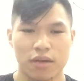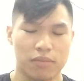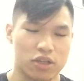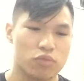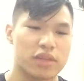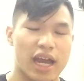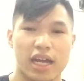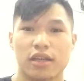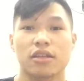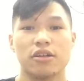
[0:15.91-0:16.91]
mà chúng
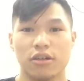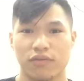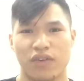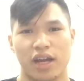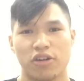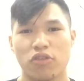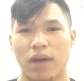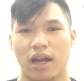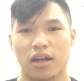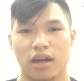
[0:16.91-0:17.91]
ta thường phải đối
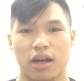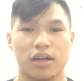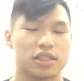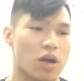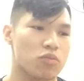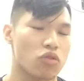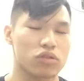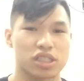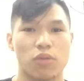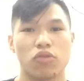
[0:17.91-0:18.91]
mặt ở trong
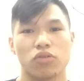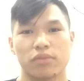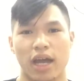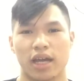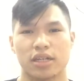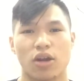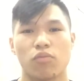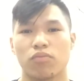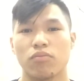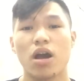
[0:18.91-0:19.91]
cuộc sống của chúng ta,
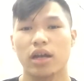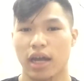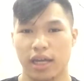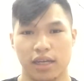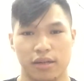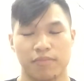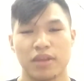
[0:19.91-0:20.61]
trong bất kỳ